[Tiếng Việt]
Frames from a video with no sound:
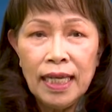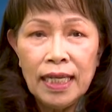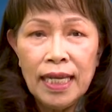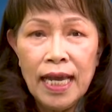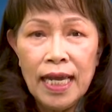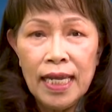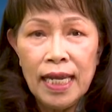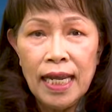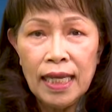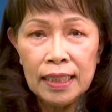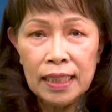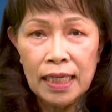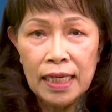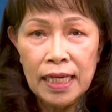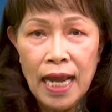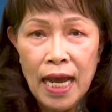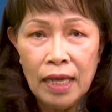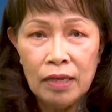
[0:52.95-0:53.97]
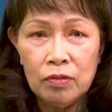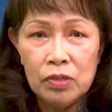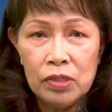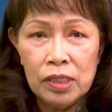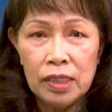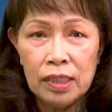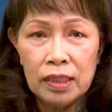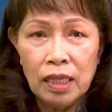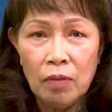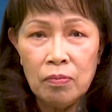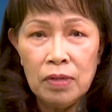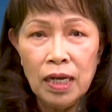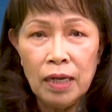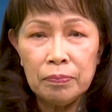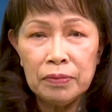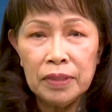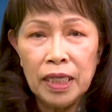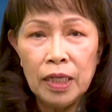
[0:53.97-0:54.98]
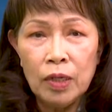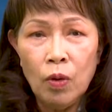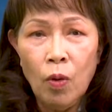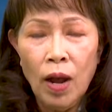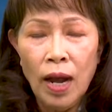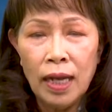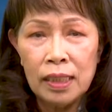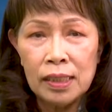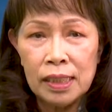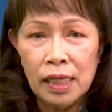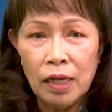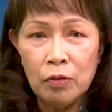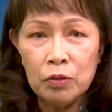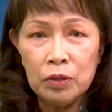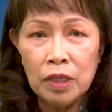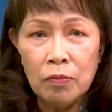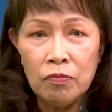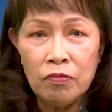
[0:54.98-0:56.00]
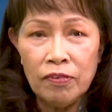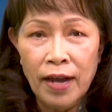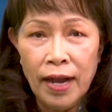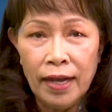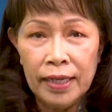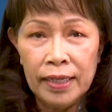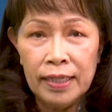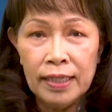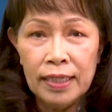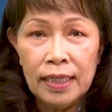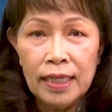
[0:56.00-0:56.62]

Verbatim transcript: Đây là thời đại của sự tổng hợp tinh hoa sáu tông phái,